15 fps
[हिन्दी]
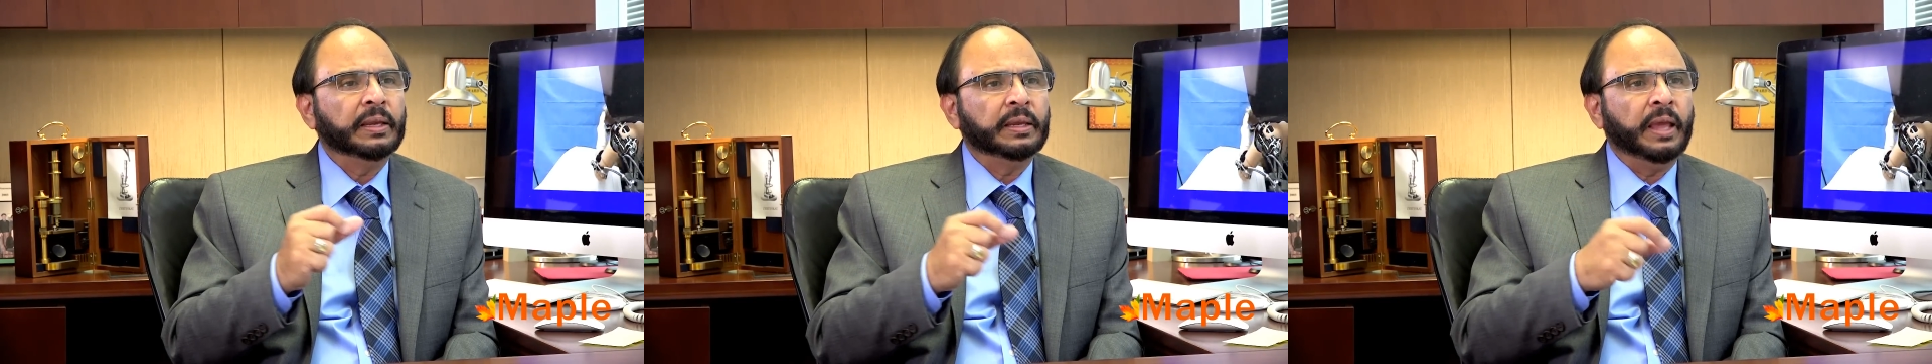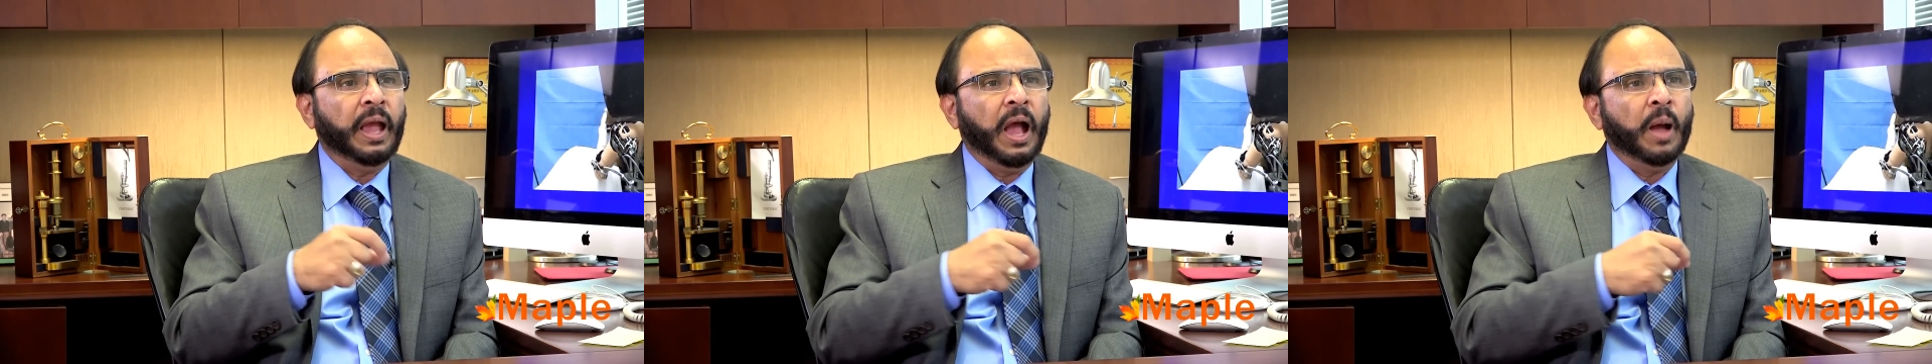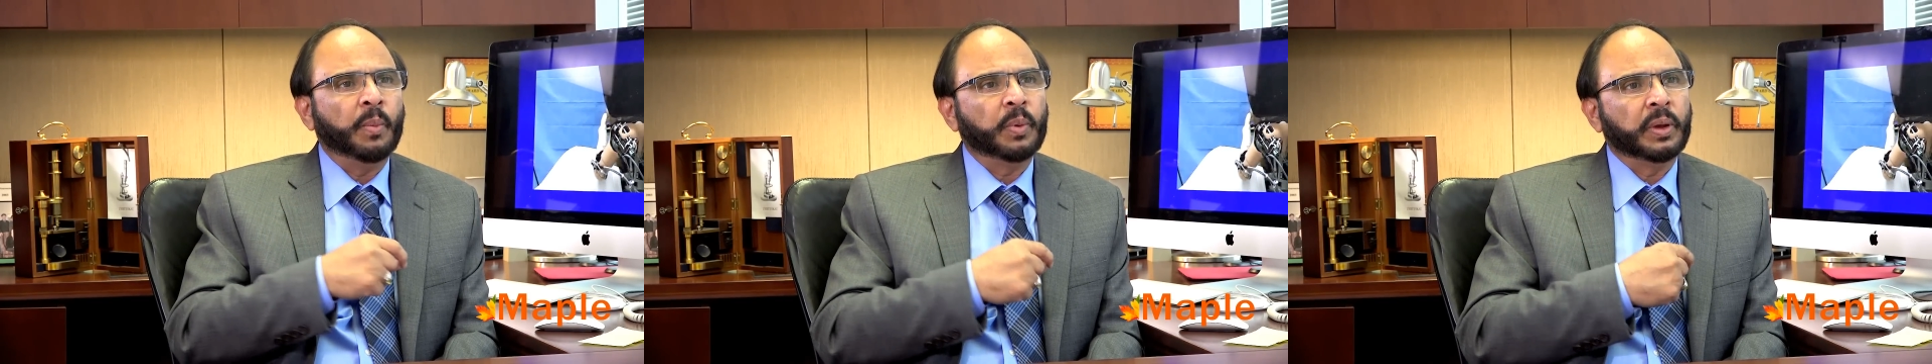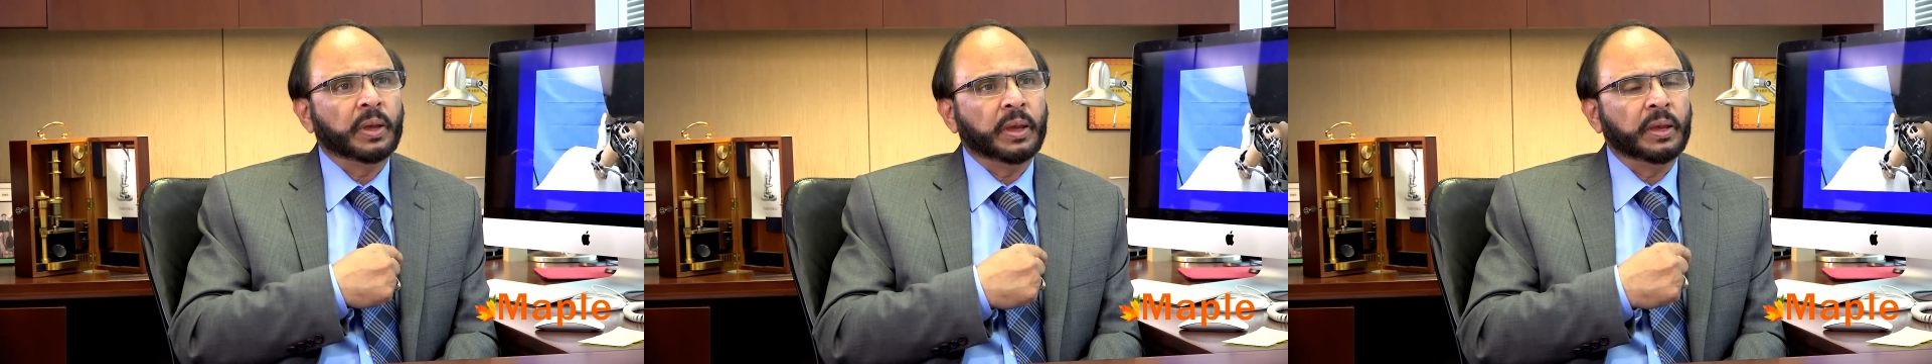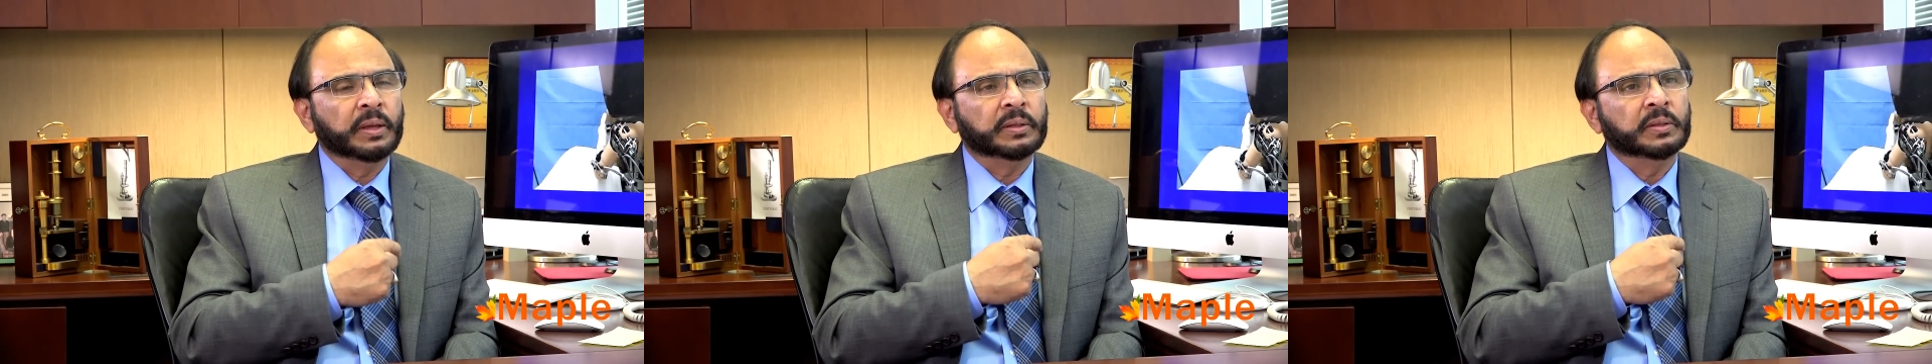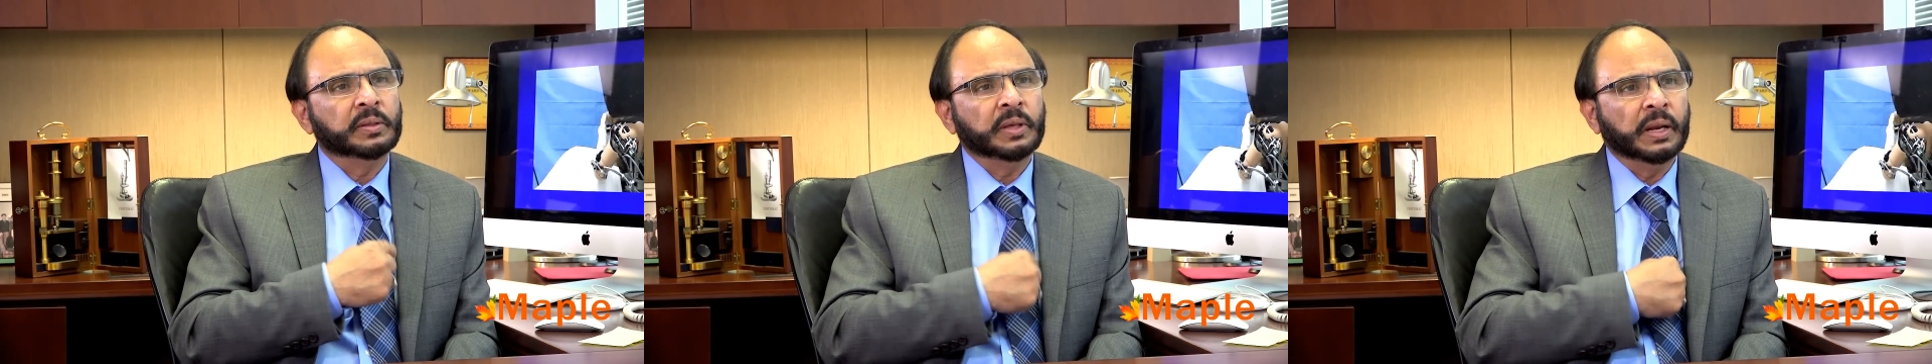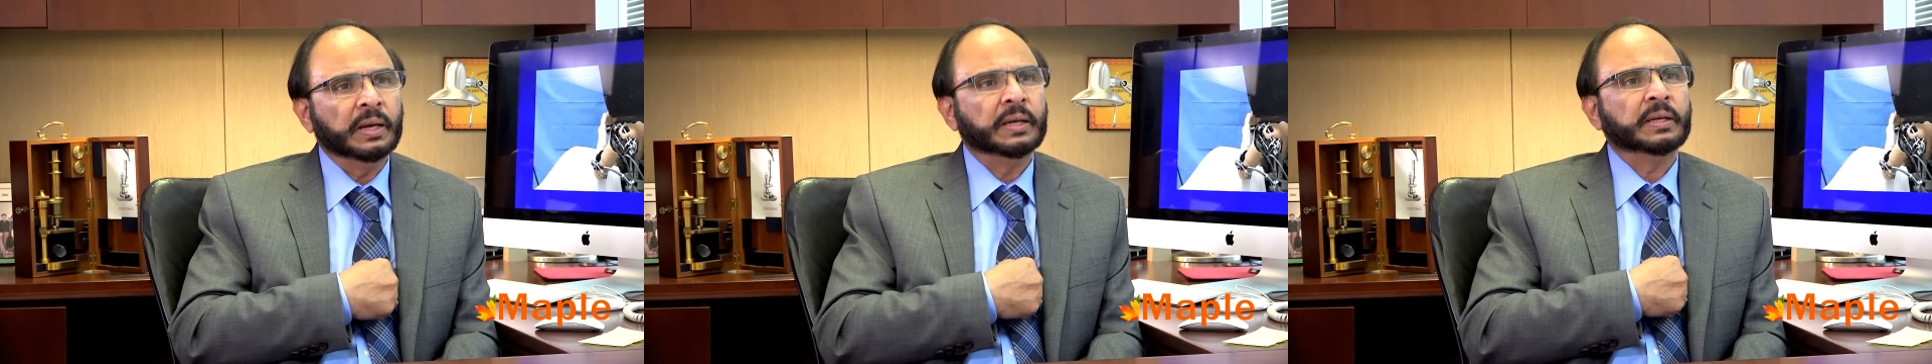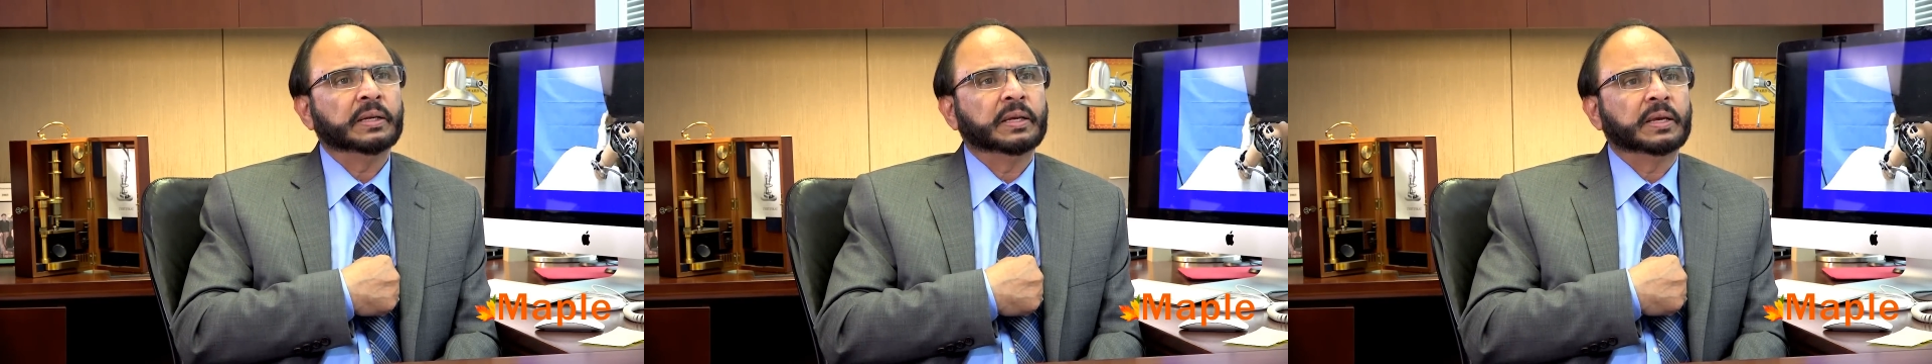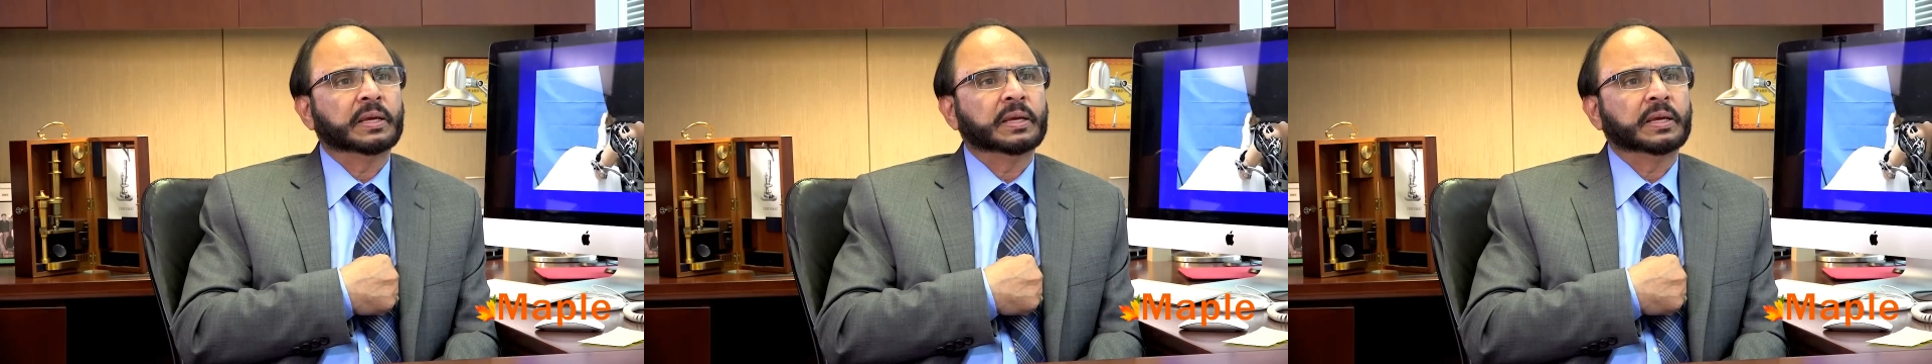ये आपकी दिल